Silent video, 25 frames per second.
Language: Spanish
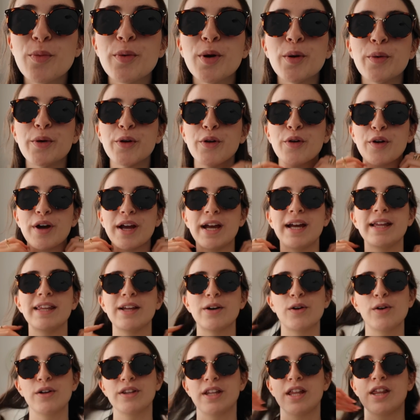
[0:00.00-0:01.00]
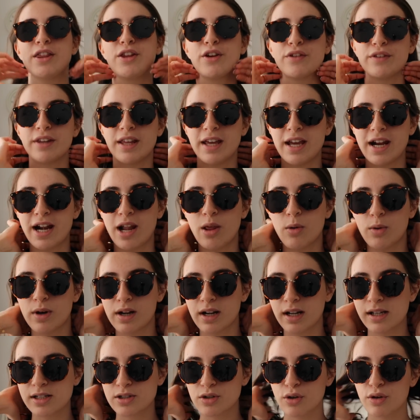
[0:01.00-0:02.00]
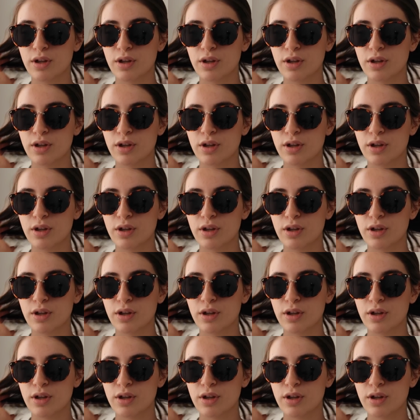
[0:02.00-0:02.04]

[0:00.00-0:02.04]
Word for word: pero bueno, tengo mi intención de graduarlas